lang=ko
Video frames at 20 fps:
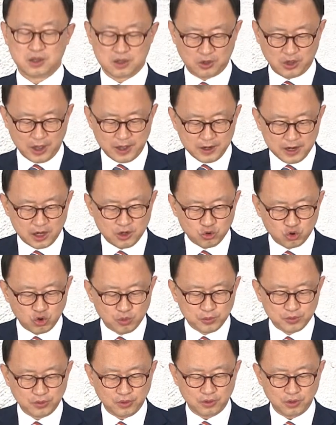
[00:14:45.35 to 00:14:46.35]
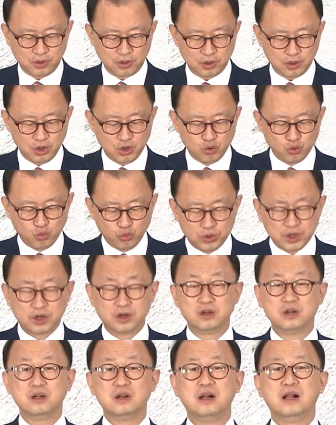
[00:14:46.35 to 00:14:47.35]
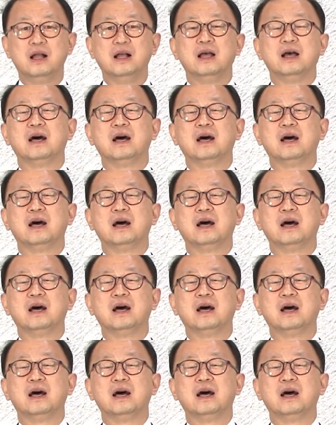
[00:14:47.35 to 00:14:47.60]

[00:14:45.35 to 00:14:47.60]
계략으로부터 우리를